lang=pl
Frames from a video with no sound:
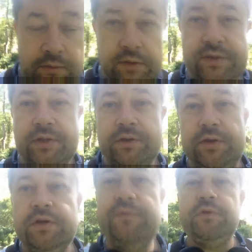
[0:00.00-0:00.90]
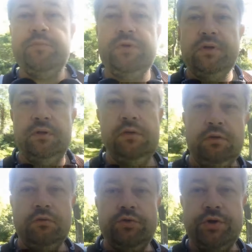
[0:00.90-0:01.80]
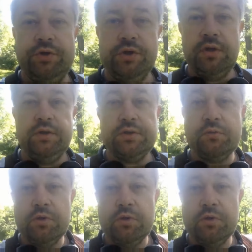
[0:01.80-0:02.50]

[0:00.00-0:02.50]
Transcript: Niestety nikt z firmy Gucci się nie